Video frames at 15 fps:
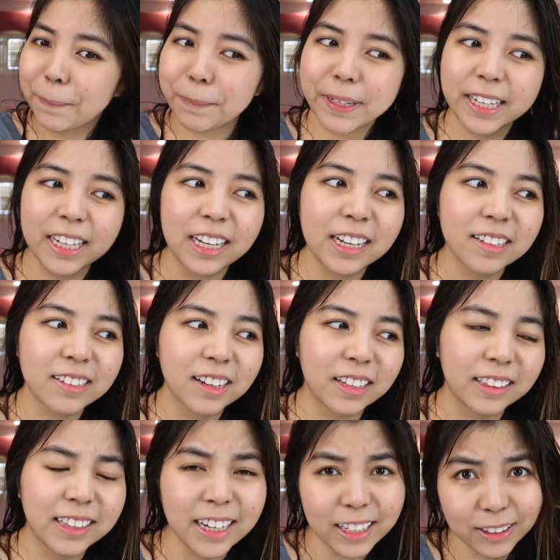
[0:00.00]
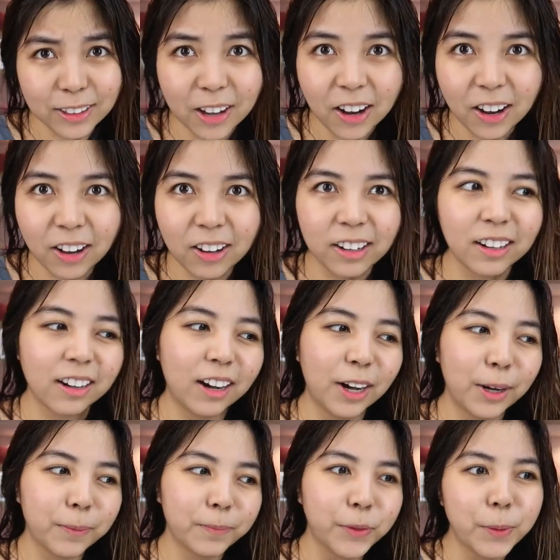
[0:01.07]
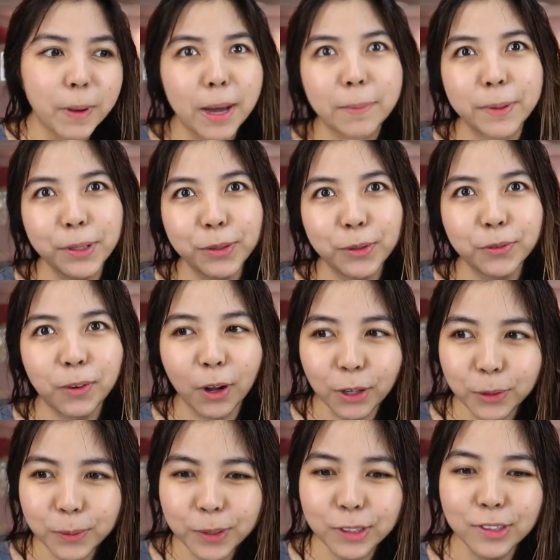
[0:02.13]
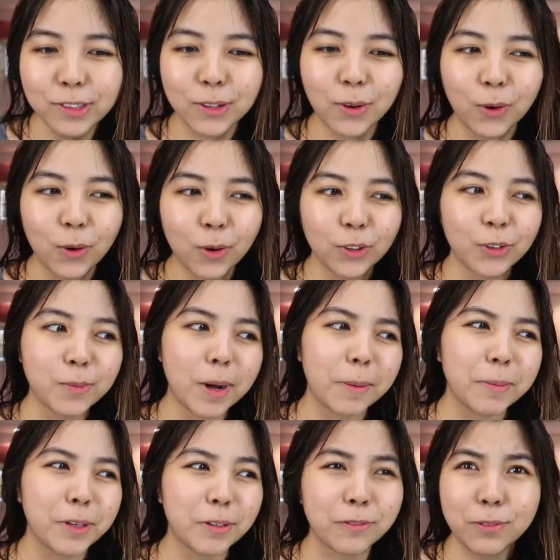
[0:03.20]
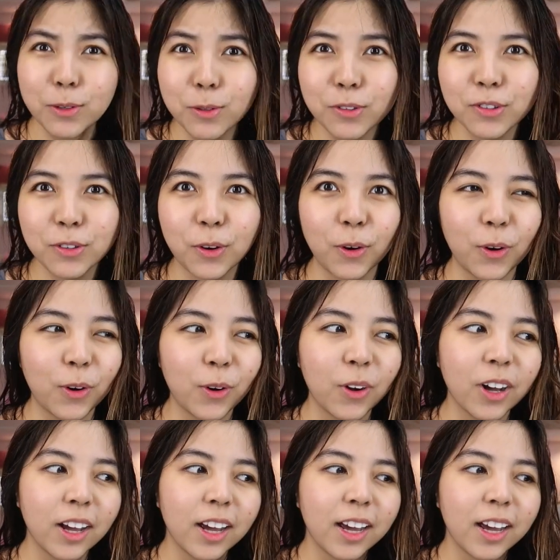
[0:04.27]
biglang sa TikTok, um, dumami yung followers ko, dumami yung views ko